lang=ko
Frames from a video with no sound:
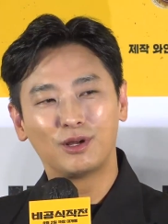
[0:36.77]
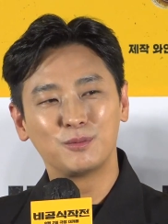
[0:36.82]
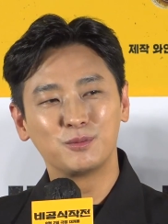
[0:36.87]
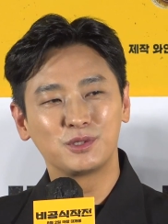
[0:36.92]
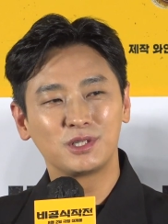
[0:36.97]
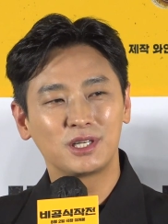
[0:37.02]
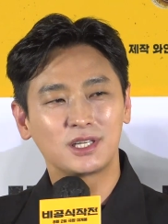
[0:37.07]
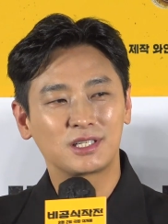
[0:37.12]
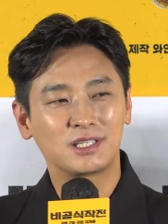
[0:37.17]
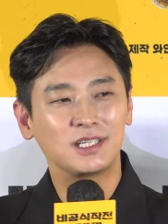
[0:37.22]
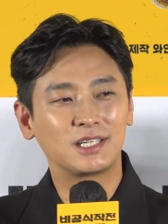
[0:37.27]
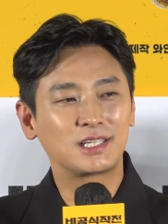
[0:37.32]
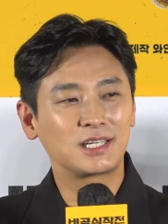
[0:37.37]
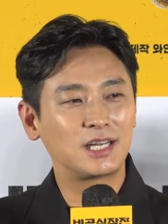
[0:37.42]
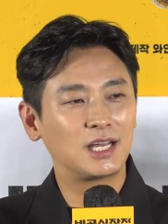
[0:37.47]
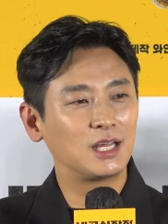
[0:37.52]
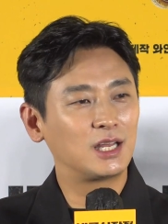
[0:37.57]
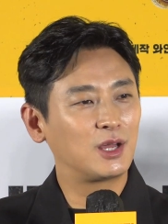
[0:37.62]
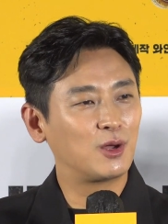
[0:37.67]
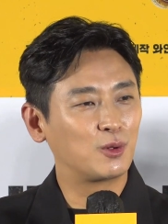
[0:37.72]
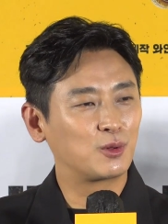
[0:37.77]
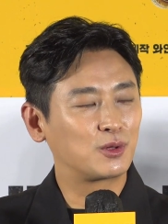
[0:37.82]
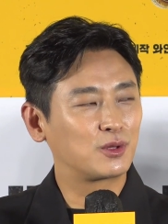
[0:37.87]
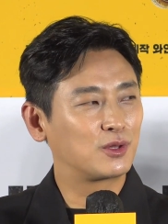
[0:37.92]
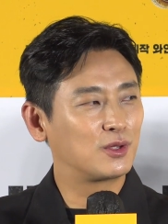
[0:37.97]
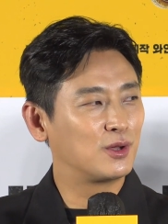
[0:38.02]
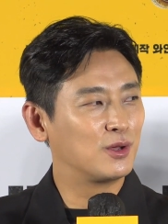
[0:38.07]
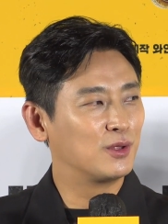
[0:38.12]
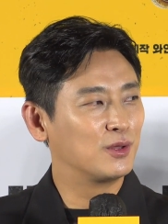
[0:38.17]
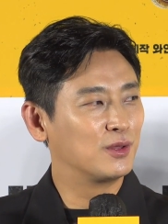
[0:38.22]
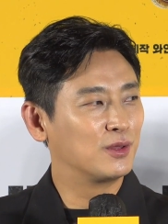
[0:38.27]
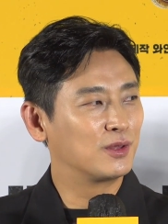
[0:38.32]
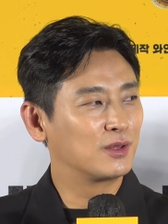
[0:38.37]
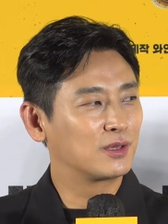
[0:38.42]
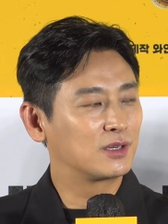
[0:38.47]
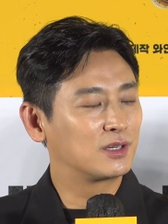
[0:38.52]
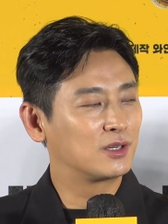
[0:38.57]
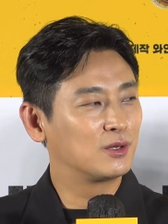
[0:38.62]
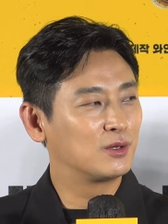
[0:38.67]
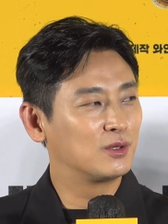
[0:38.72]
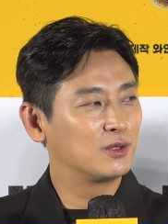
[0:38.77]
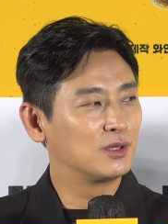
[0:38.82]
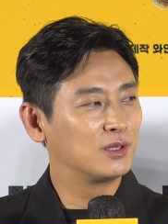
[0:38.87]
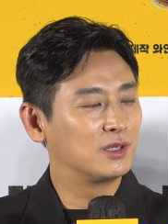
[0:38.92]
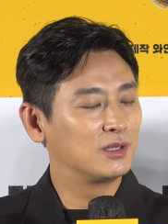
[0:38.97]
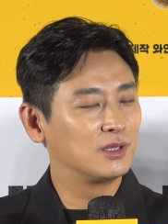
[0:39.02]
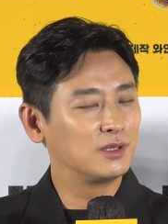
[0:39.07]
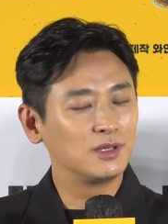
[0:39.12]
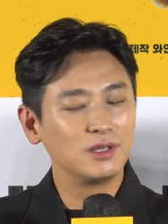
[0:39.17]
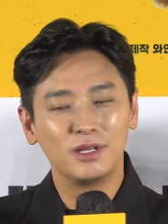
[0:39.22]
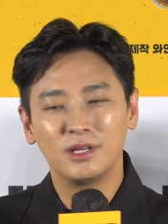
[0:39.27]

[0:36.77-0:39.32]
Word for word: 남자의 극한의 어떤 음. 그런